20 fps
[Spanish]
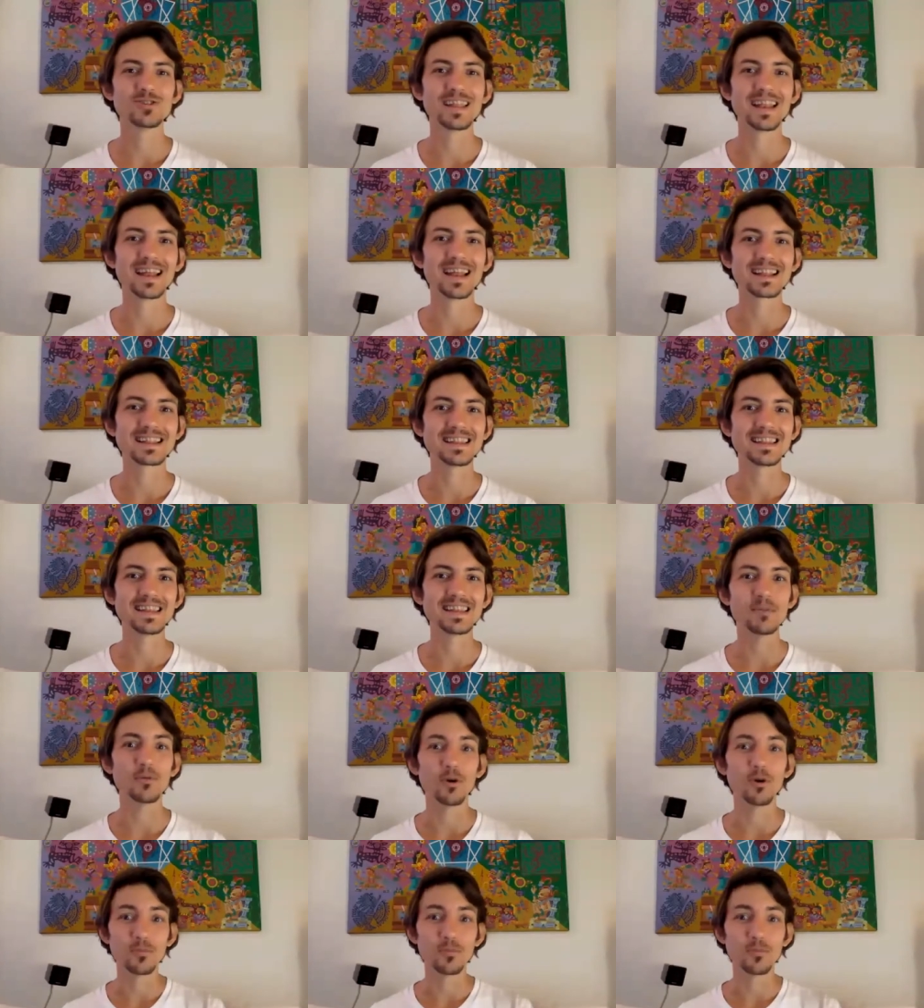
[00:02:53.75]

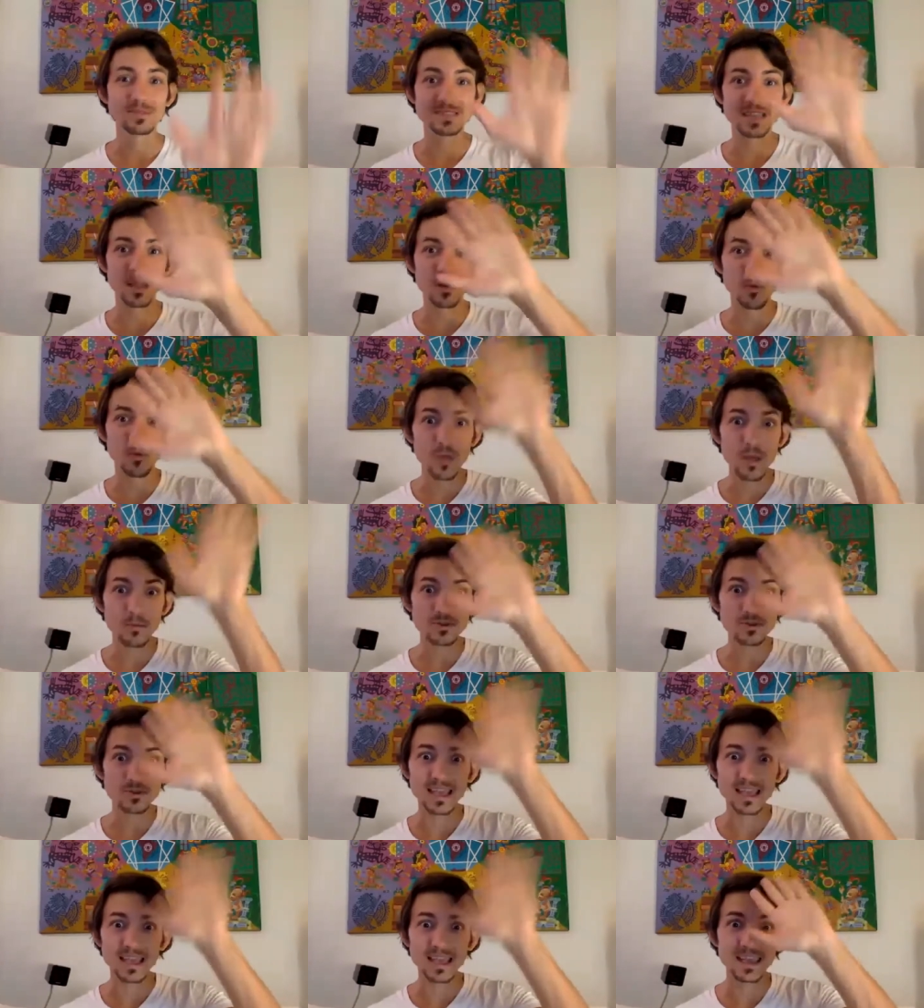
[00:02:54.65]
interactivo.
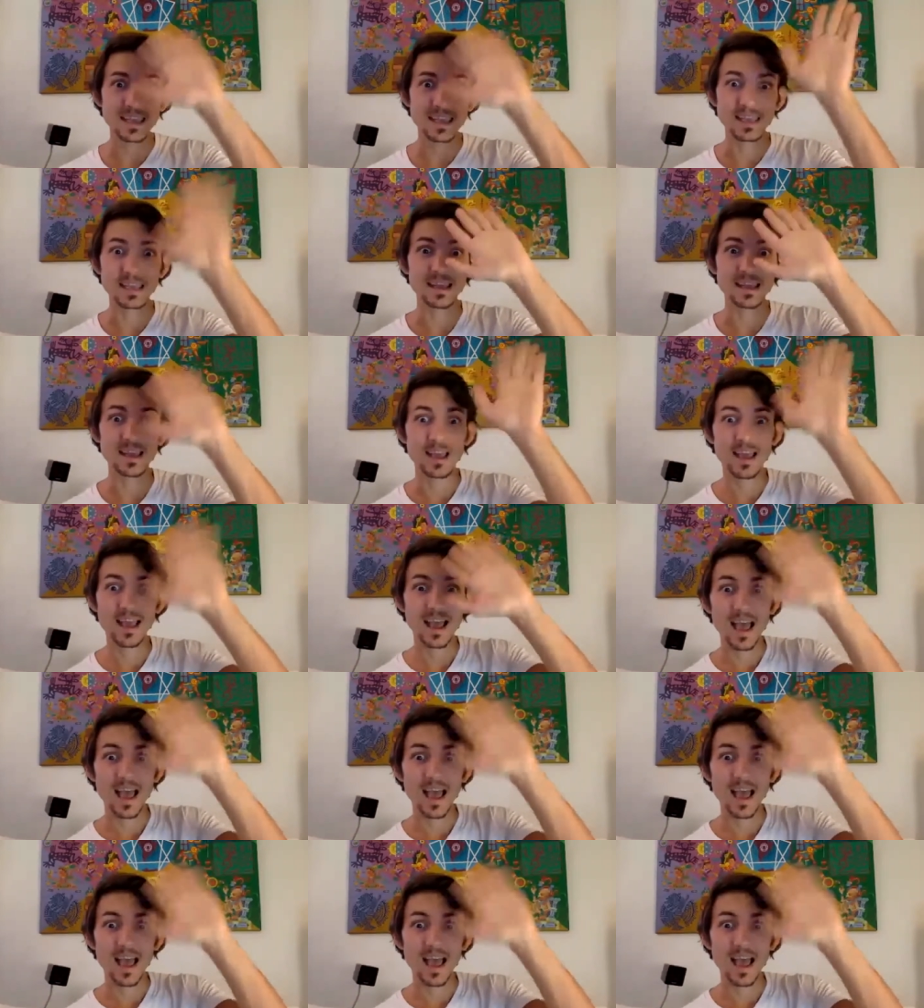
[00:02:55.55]
Saludamos ahí.